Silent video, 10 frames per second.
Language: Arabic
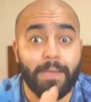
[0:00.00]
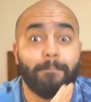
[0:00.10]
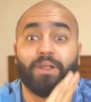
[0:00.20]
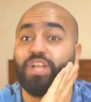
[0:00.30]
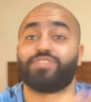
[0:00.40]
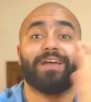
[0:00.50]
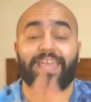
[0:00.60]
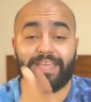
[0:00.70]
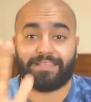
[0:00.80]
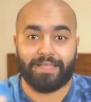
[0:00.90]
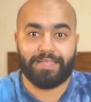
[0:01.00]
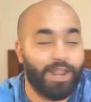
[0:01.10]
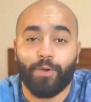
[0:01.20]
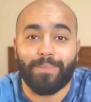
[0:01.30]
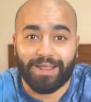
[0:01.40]
ما راحتش في اي حته يعني
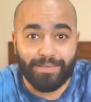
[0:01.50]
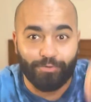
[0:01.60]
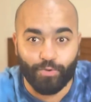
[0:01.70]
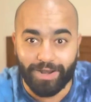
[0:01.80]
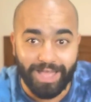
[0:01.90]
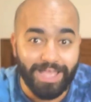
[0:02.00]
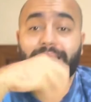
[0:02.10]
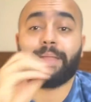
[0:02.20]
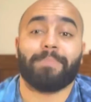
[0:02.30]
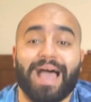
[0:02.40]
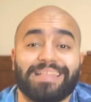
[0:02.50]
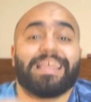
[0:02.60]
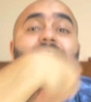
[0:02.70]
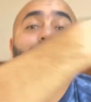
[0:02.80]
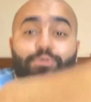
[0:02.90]
لا هم قلبها بيجوا لها لما حتى
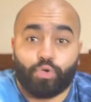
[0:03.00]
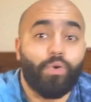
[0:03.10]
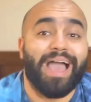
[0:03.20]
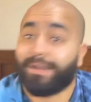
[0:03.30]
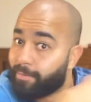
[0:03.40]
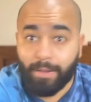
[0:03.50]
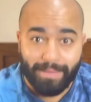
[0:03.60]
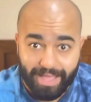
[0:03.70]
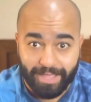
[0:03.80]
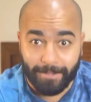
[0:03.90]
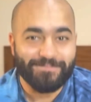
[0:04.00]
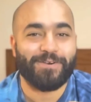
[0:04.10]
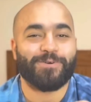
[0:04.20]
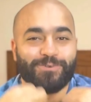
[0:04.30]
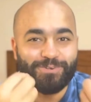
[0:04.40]
هي بتروح انا ببقى معاها
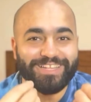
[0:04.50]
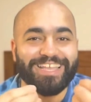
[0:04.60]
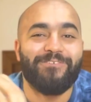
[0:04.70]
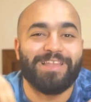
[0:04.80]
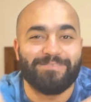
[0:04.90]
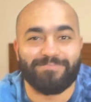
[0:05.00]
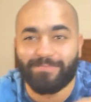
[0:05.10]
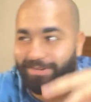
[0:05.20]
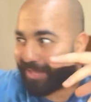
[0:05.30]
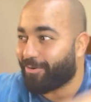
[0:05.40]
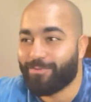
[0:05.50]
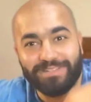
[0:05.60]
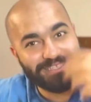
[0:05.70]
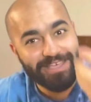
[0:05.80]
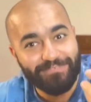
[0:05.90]
فقولوا لي ولما مراتكم
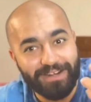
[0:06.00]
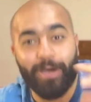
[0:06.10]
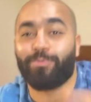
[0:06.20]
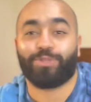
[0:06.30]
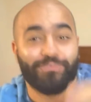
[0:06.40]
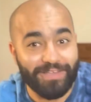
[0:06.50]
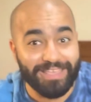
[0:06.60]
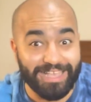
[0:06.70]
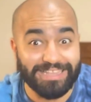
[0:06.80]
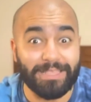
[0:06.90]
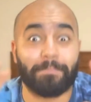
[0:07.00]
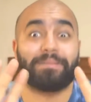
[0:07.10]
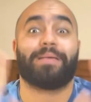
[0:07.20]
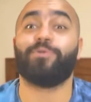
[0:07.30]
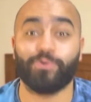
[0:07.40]
بتسافر او بتروح في اي حته
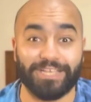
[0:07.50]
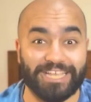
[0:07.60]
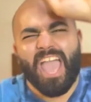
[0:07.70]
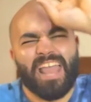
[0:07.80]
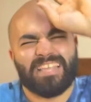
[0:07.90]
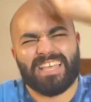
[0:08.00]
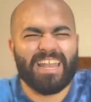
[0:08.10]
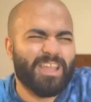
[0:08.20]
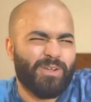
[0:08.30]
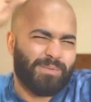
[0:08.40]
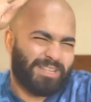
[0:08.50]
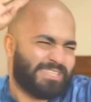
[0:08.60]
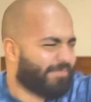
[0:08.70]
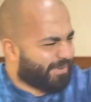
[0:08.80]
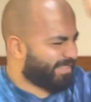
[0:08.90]
بتعملوا ايه انا زعلان قوي لما مراتي
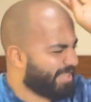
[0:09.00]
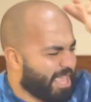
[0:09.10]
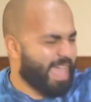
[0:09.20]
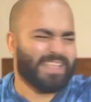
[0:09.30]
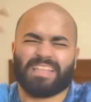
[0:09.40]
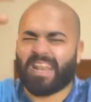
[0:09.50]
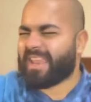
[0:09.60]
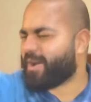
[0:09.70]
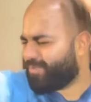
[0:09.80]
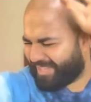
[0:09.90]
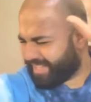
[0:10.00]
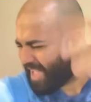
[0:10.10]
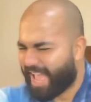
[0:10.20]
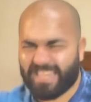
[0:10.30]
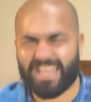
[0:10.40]
سافرت انا زعلان قوي
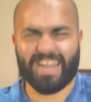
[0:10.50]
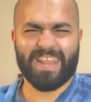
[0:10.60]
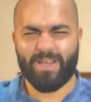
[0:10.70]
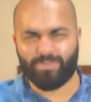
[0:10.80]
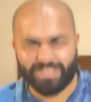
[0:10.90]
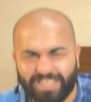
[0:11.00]
انا زعلان قوي